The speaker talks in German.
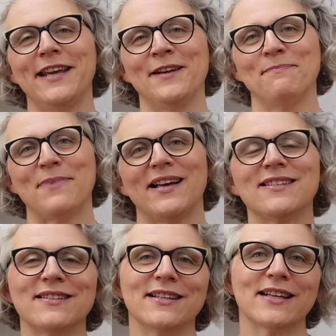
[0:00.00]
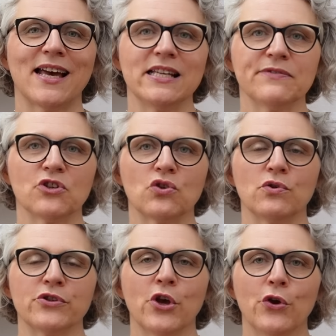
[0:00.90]
den passenden
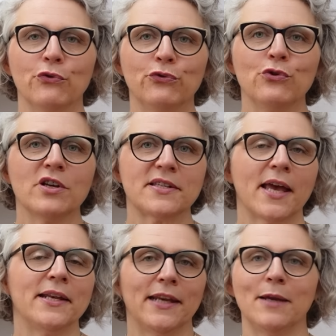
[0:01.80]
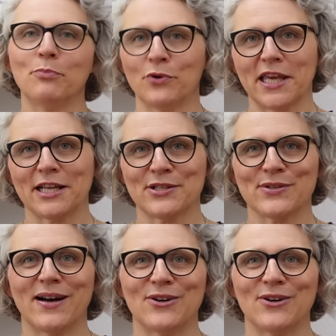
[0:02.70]
Reißverschluss für sein Nähprojekt zu